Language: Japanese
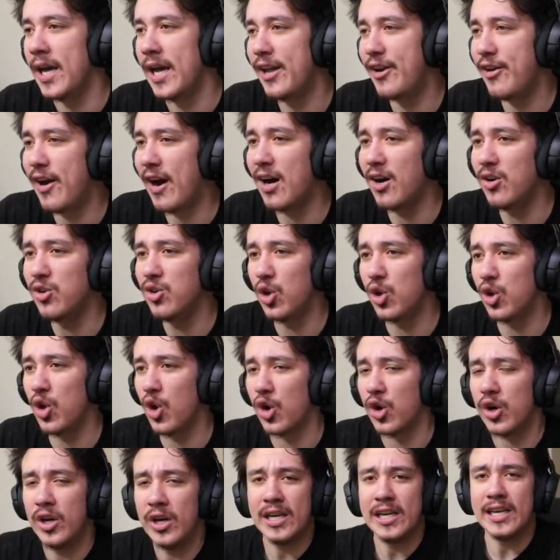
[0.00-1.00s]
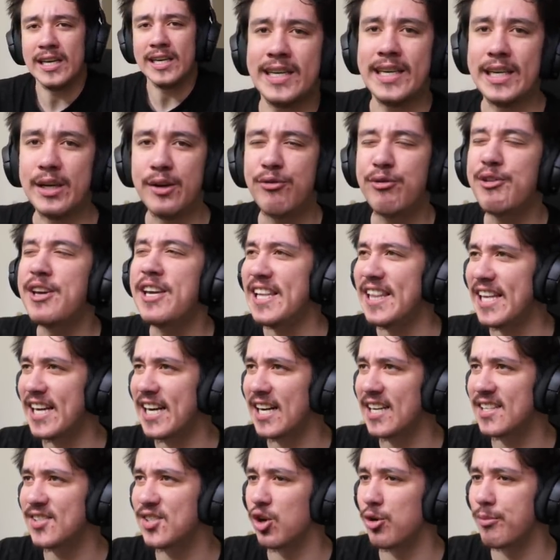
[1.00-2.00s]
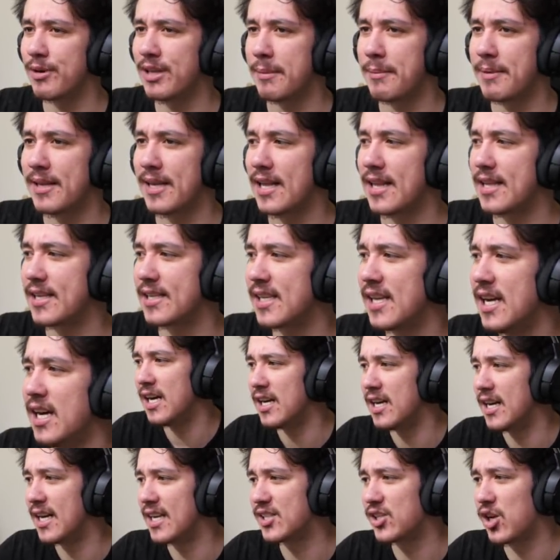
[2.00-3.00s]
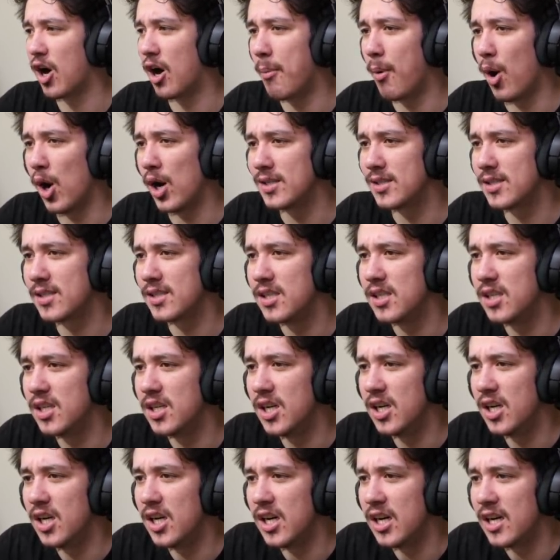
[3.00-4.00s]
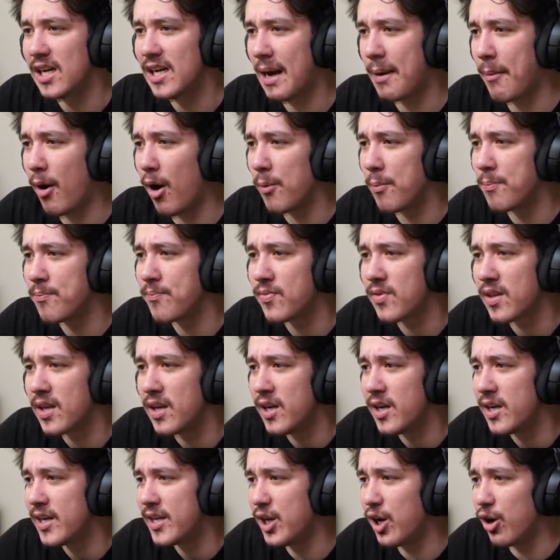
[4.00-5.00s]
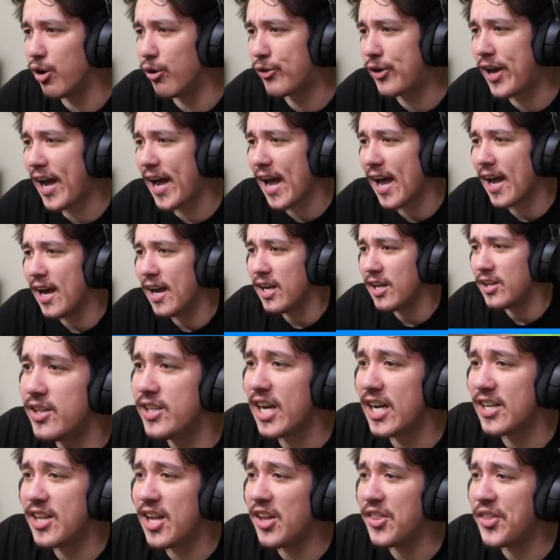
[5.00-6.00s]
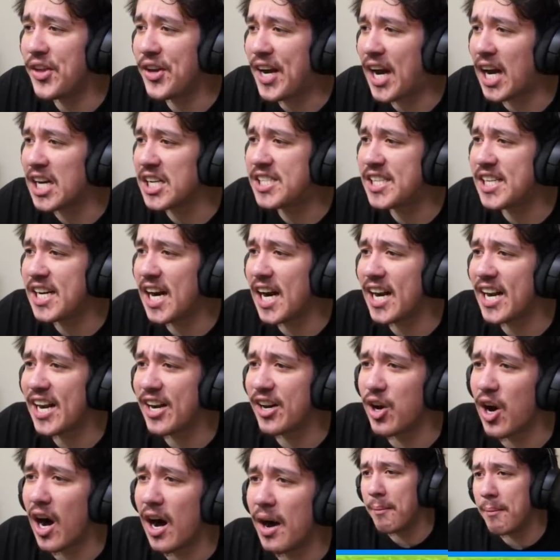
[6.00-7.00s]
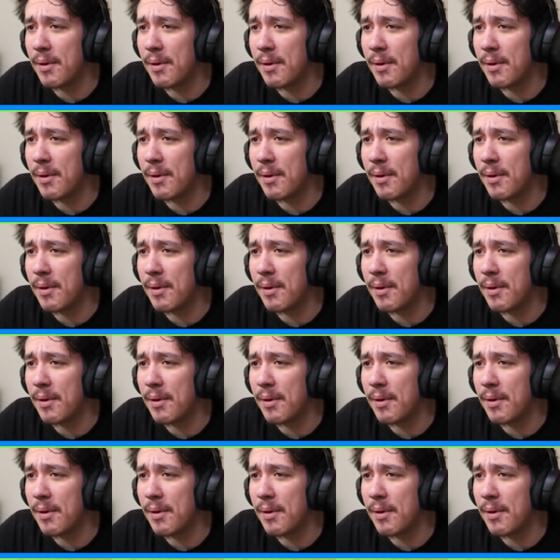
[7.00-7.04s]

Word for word: ヘルハウンドの火吹きで勝つのを見てみたいです。Let's go, boys! Come on! 火を吹け。いや、なんでかじられる